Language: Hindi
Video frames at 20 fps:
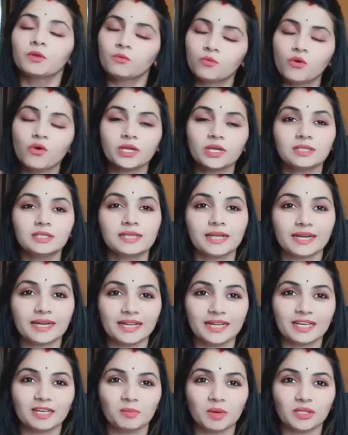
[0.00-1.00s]
वो इस
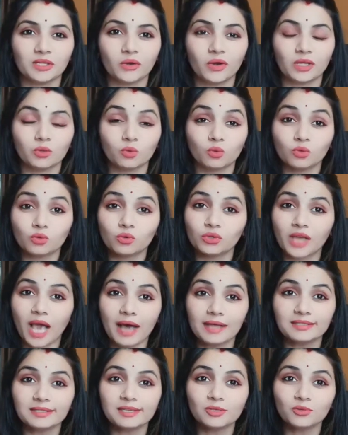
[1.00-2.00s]
टेक्निक की बदौलत हूँ तो
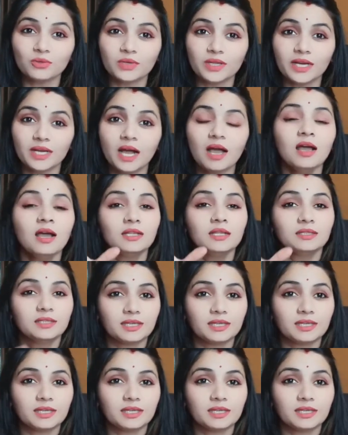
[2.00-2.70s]
ध्यान से सुनिएगा